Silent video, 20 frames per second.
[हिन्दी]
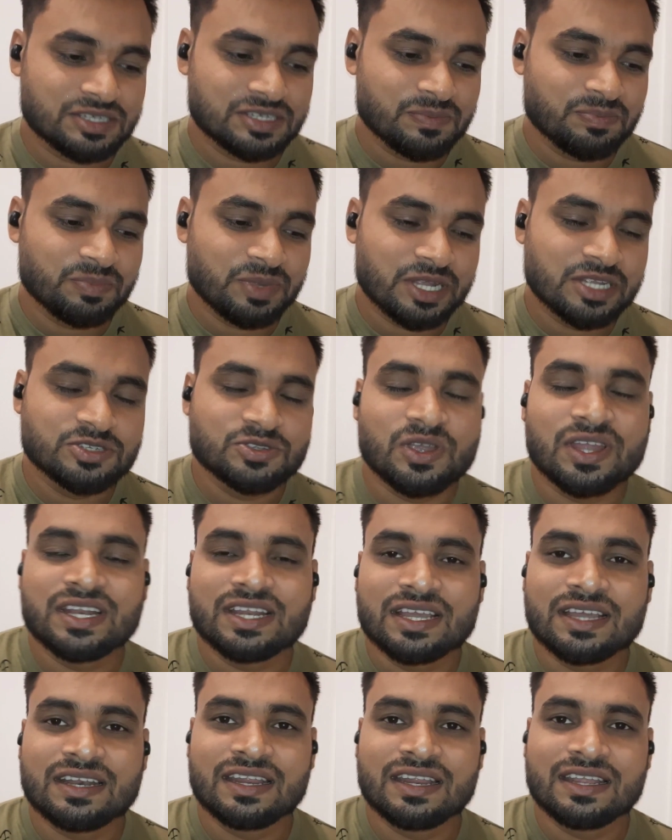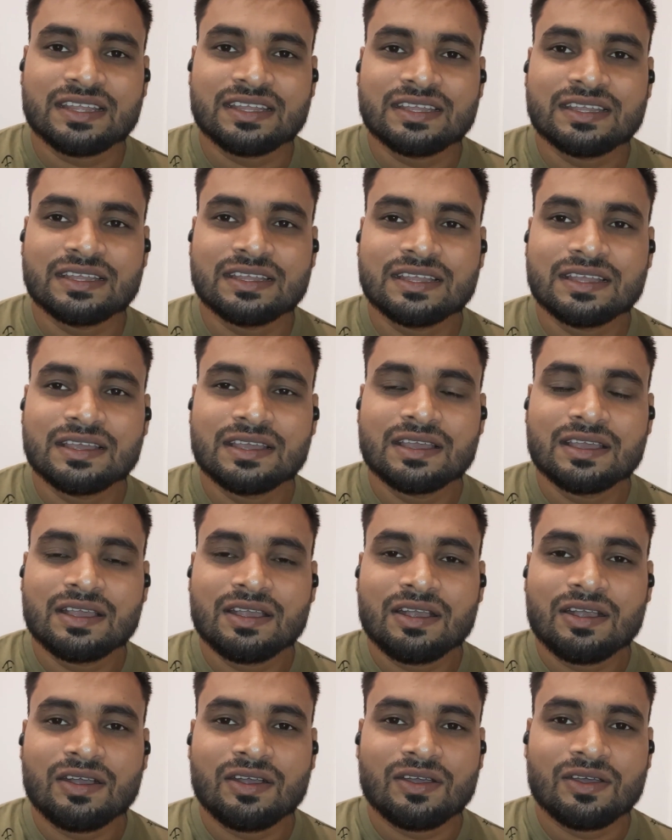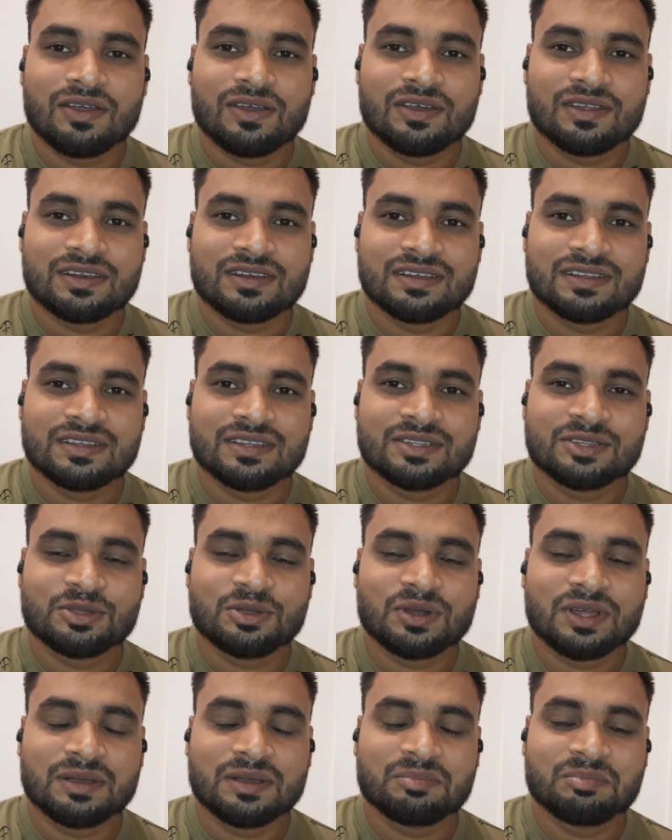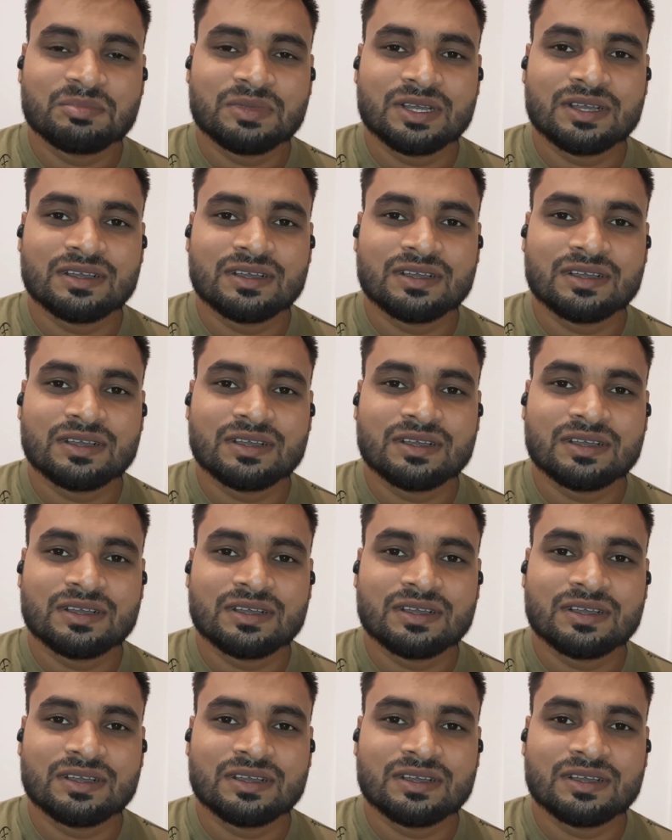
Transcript: शिप पे ज्वाइन करने की और थोड़ा